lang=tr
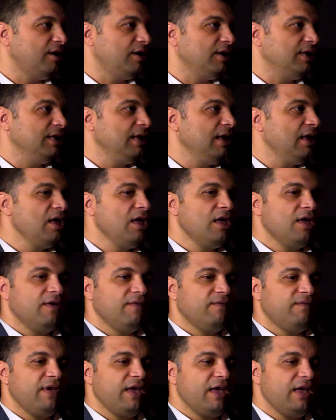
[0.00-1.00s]
halinde
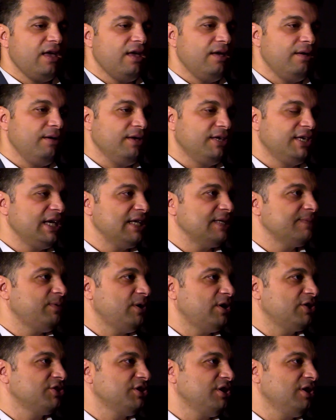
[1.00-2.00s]
ve e,
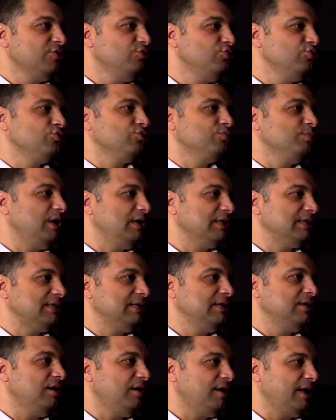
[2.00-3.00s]
kez parçala yut
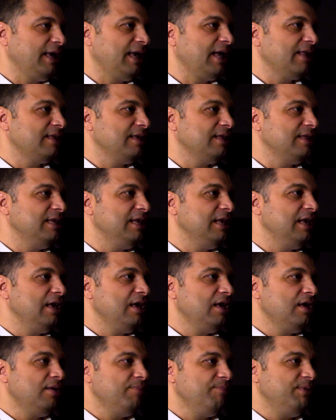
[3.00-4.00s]
mantığıyla hareket ettiği
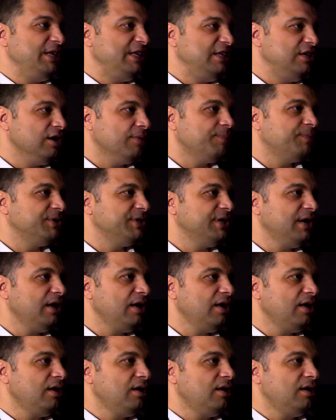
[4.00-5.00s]
bir
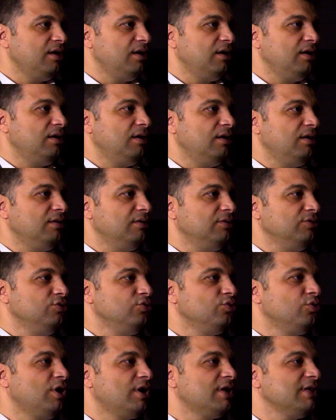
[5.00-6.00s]
yapıda e,
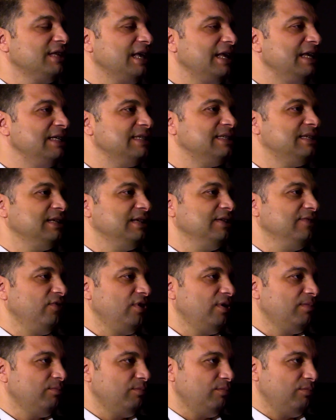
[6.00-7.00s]
yukarı
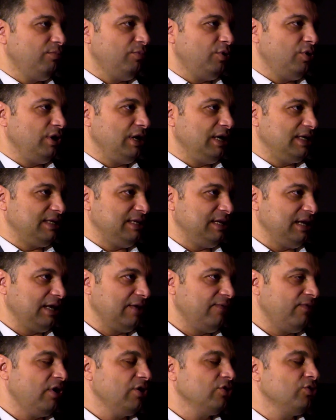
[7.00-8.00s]
Denizli Van
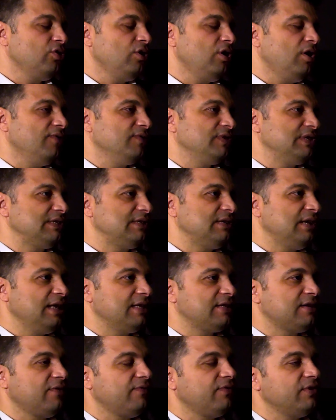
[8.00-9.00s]
bölgesindeki Van Gölü
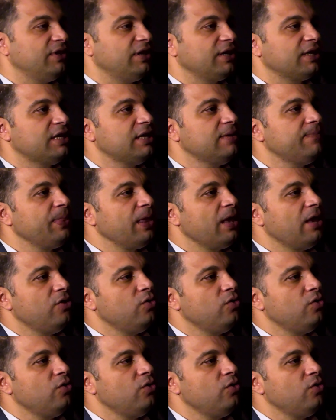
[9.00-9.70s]
Havzası'nın etrafındaki